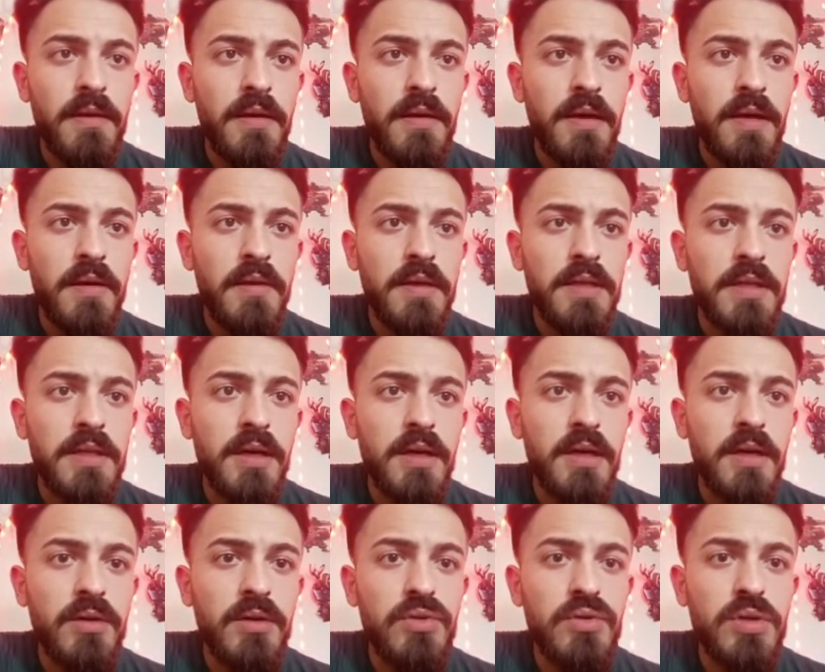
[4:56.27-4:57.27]
Evet
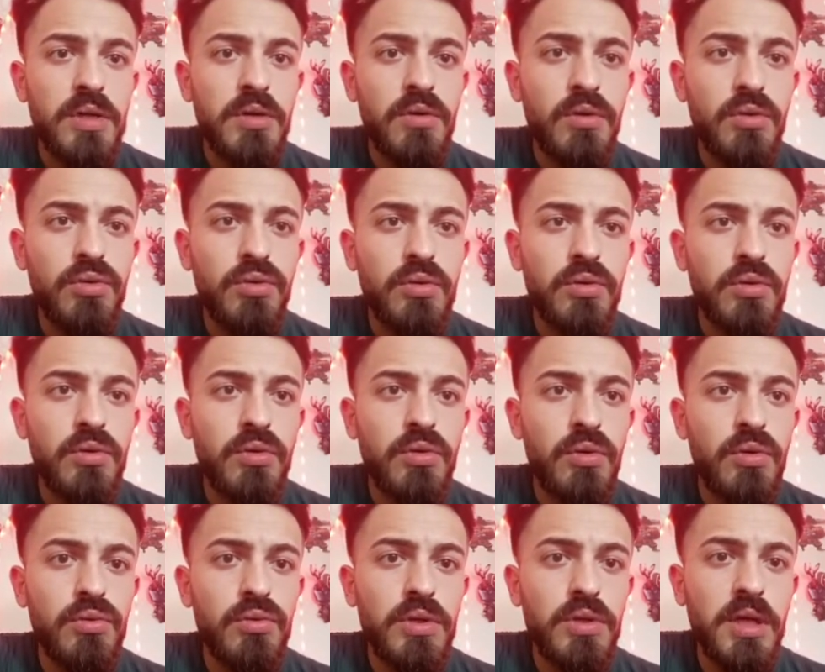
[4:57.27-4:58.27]
gayet güzel. Onu,
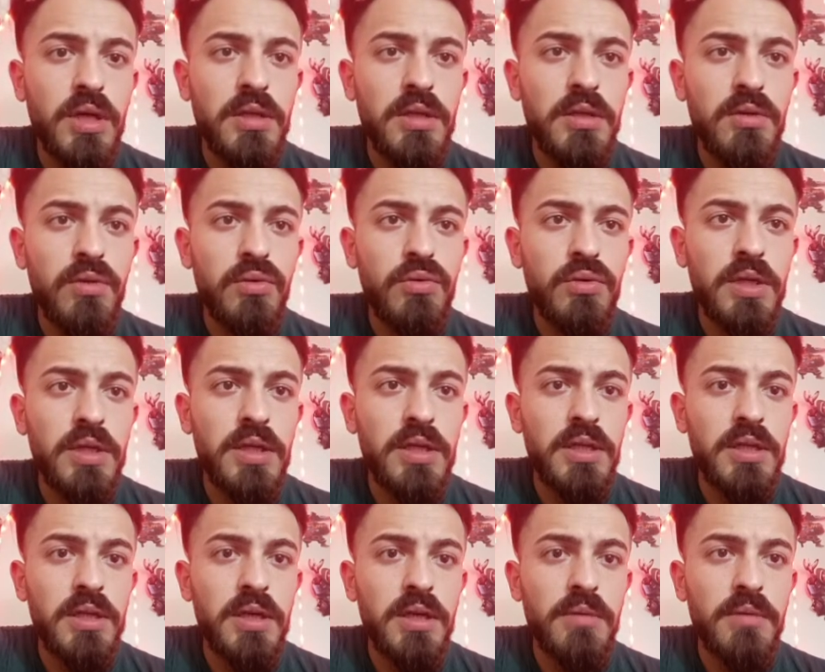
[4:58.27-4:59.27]
onu da al. Onu da
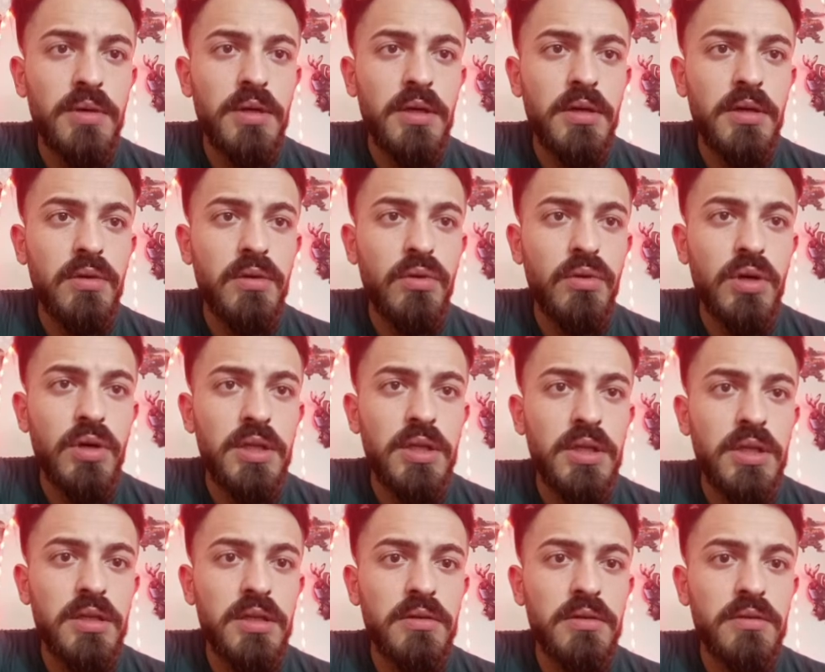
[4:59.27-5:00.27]
indir abi. O
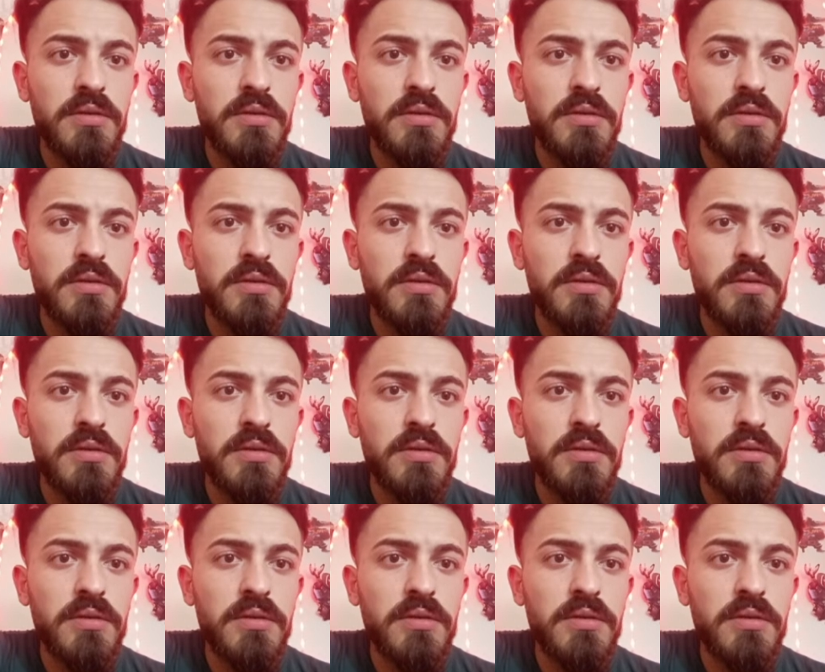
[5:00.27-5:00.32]
kadar.